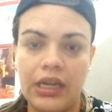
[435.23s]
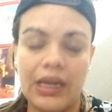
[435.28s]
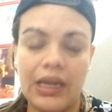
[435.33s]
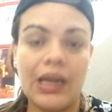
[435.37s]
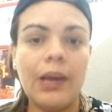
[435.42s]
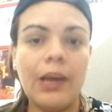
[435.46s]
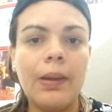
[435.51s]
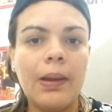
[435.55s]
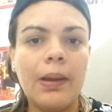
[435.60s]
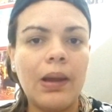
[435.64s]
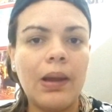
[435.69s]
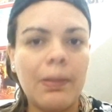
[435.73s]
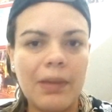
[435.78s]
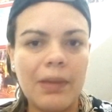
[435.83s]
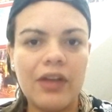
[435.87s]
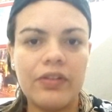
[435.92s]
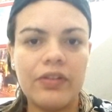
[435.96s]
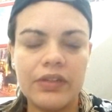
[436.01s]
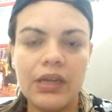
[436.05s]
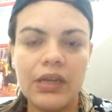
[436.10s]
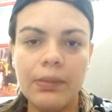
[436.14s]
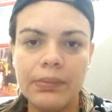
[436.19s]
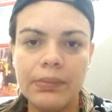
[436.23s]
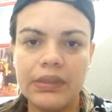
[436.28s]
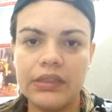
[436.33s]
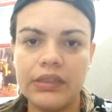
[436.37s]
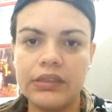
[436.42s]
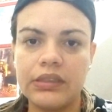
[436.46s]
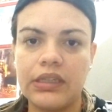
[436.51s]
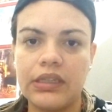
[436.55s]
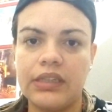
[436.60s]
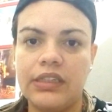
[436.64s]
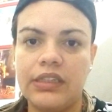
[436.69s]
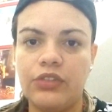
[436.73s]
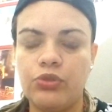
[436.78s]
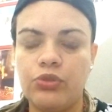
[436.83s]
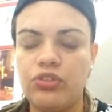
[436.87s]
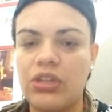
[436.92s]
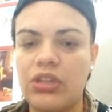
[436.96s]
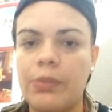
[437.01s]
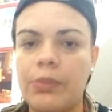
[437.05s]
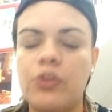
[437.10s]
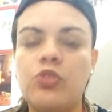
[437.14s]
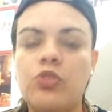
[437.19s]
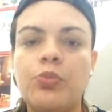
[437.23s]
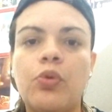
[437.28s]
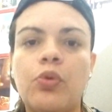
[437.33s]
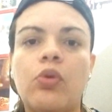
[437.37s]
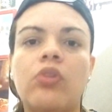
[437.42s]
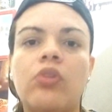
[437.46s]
é a maioria é branca, né? Justamente por